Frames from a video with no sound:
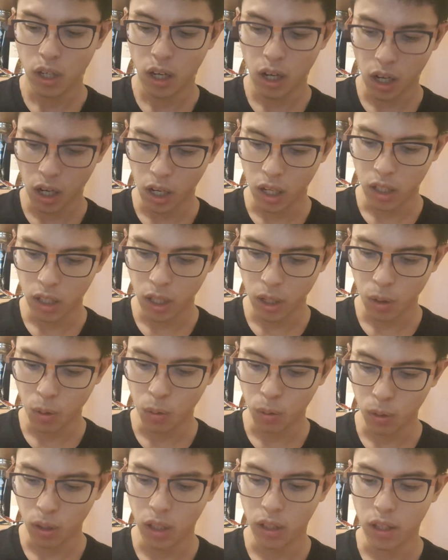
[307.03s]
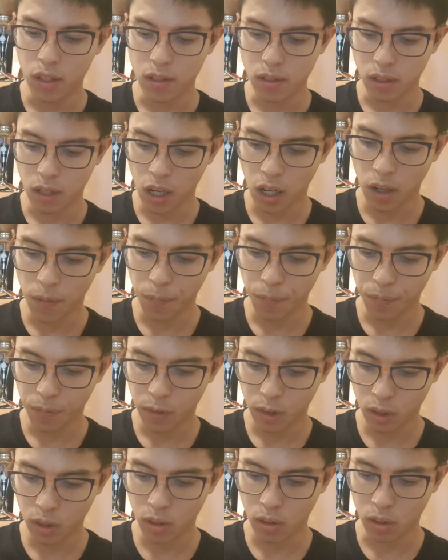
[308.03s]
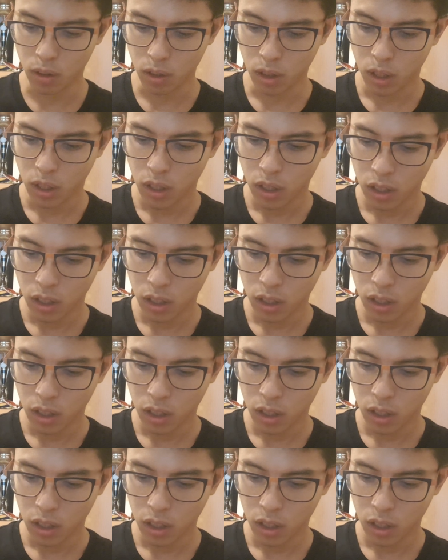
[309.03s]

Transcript: はい、っていうことなんですが、うん。